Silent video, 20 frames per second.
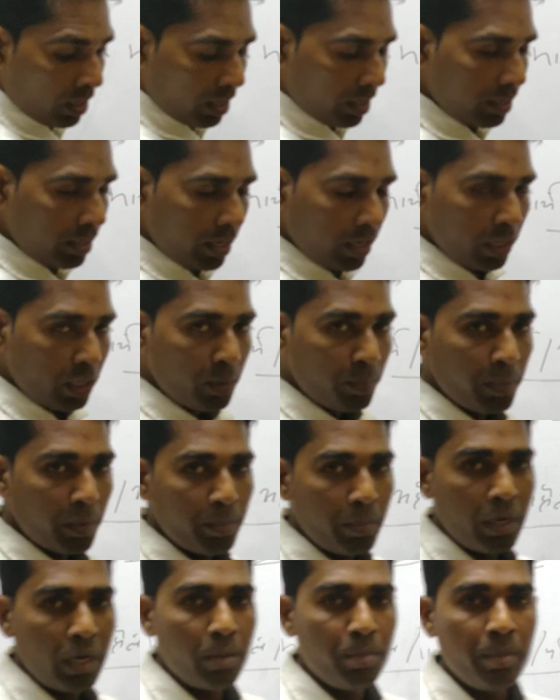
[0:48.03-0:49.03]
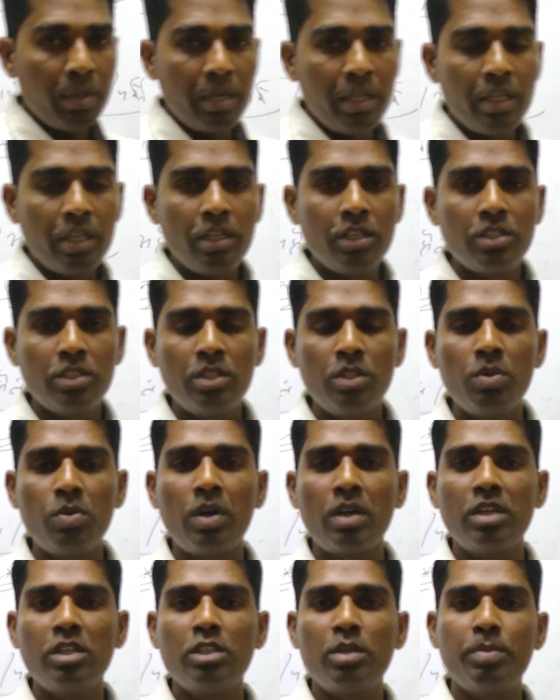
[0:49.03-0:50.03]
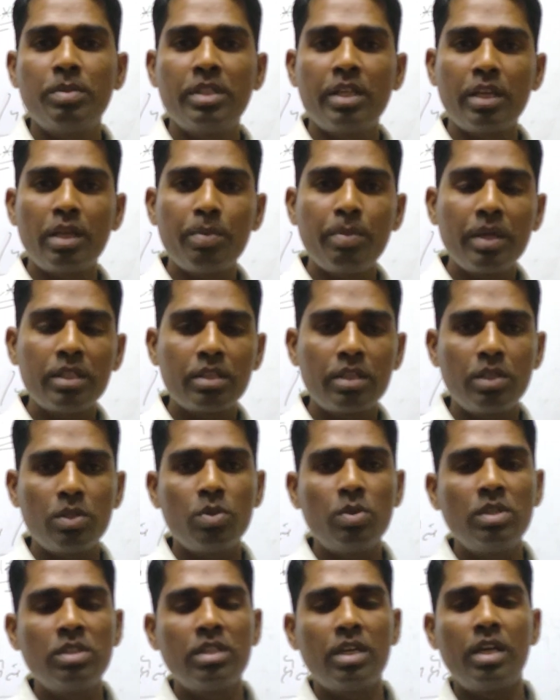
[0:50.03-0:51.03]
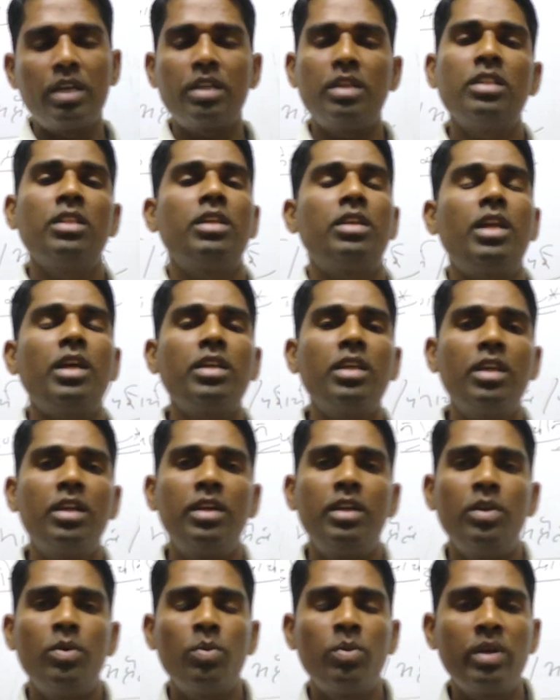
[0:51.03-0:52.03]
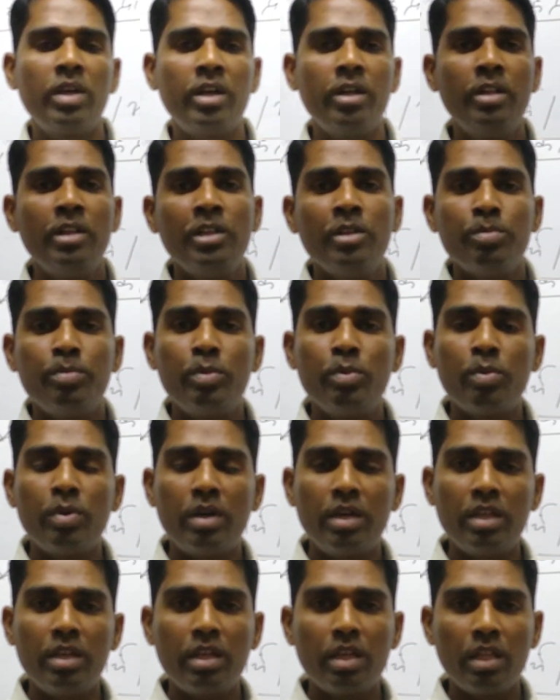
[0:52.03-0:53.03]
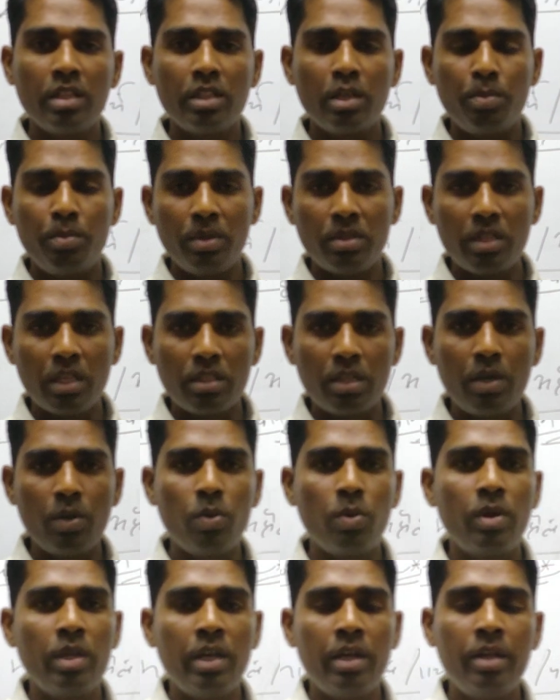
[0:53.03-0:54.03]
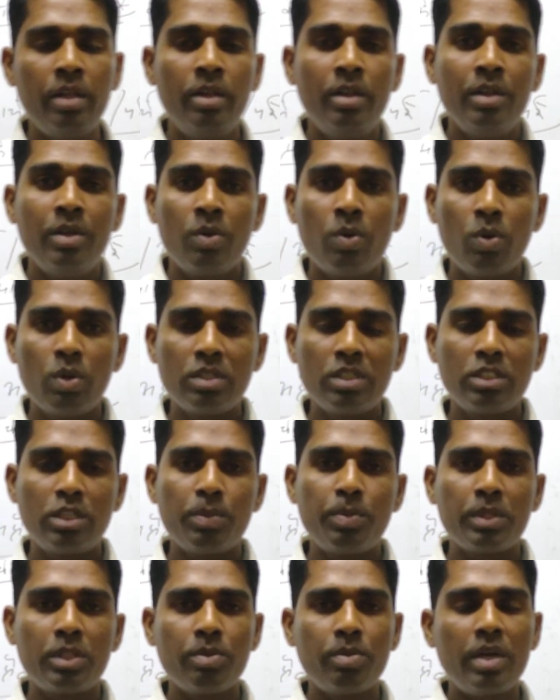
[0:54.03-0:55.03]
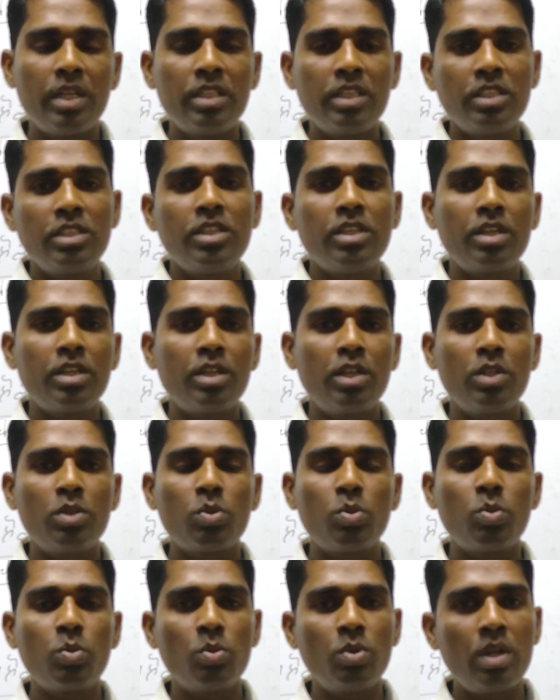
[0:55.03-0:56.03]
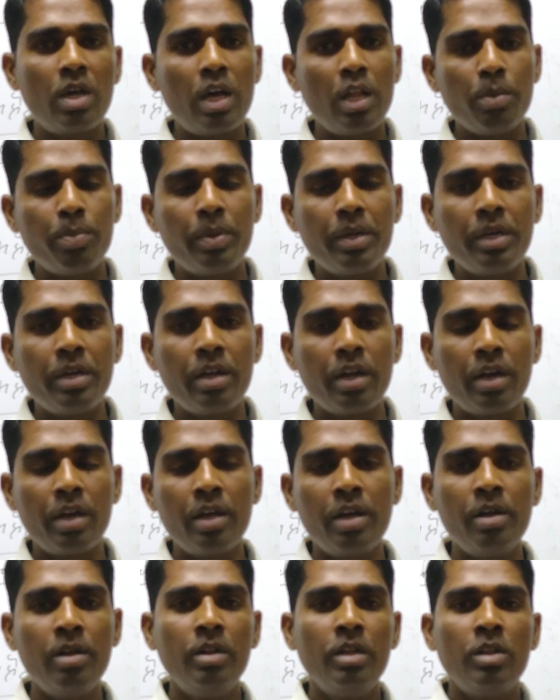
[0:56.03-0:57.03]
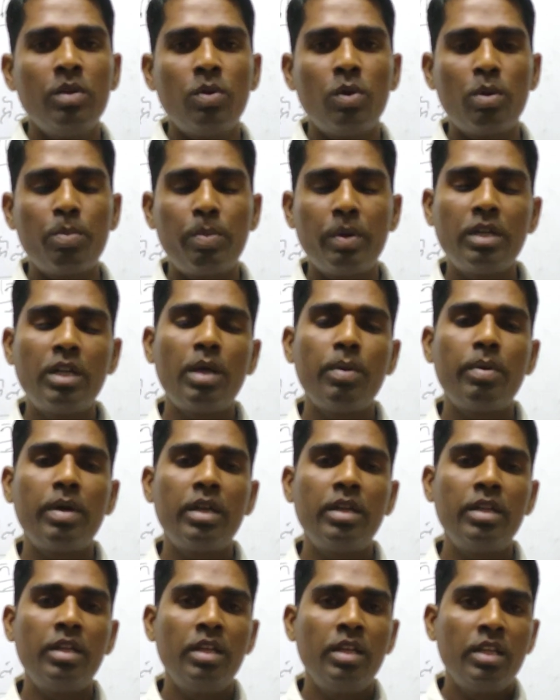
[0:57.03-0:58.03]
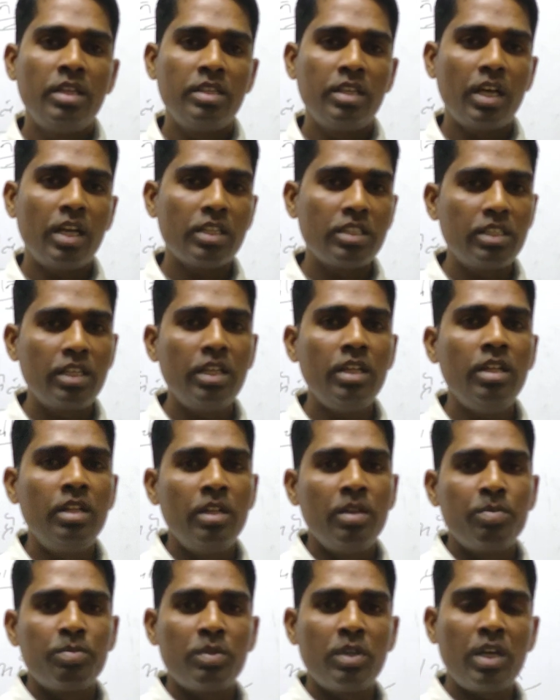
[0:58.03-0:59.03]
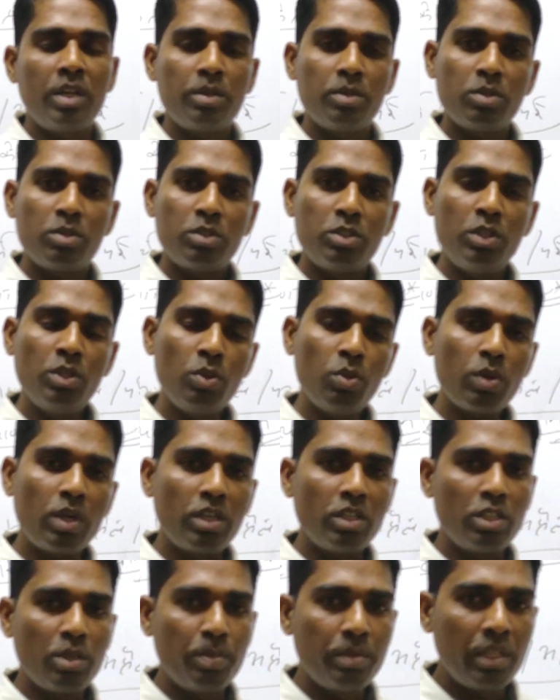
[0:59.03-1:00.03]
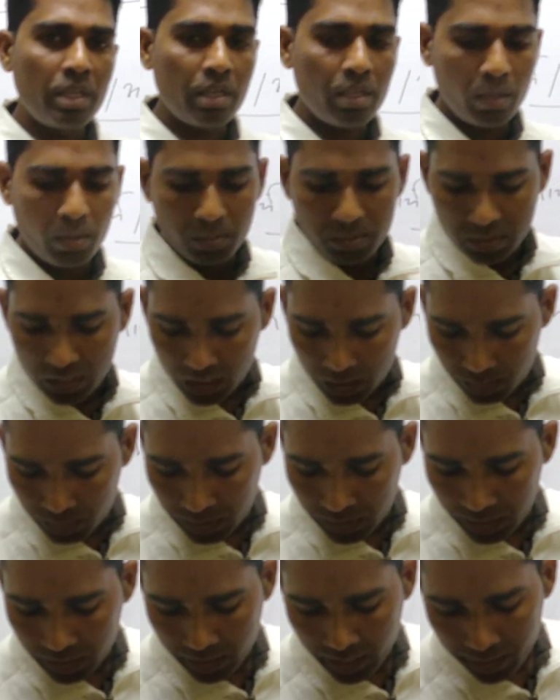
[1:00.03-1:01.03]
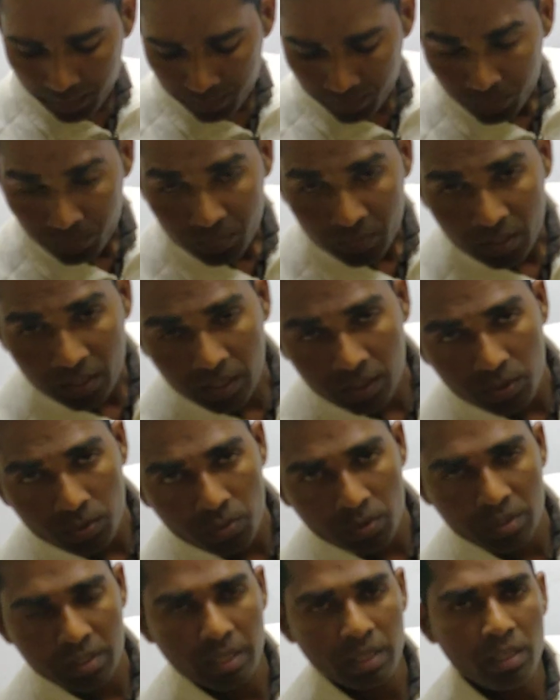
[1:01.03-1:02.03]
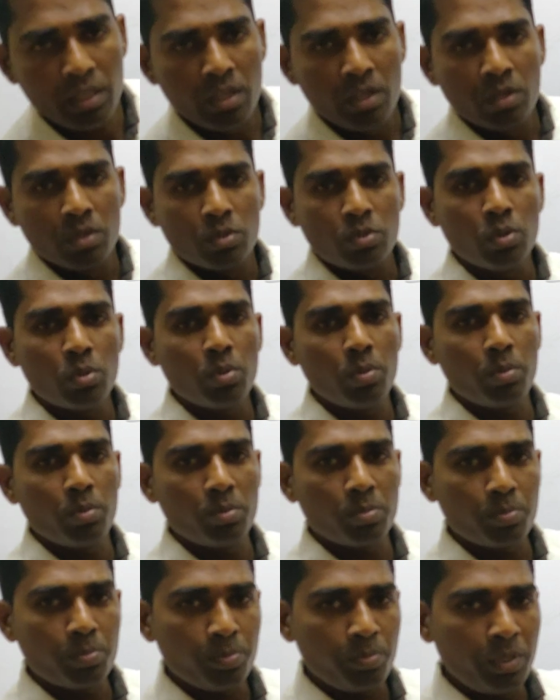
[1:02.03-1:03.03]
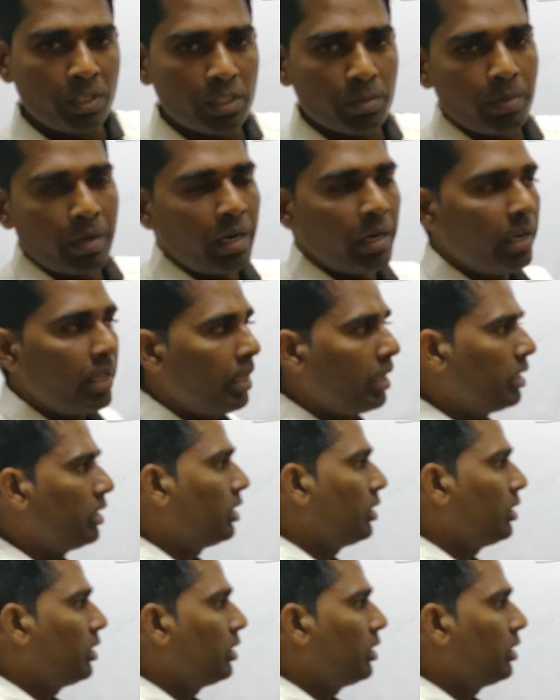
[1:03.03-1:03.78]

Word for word: हरियाणा के प्रमाण मिले यानी सिंधु घाटी सभ्यता की बात करें तो इसार के अंदर राखी गढ़ी हो गया भिवाणी के अंदर मिथाथल हो गया और जैसे फतेवाद की जिक्र करें तो कुनाल बिरडाना और बन्ना वाली यहाँ से सिंधु घाटी सभ्यता के अवशेष मिले हैं यानी उनके जो मृत भांड है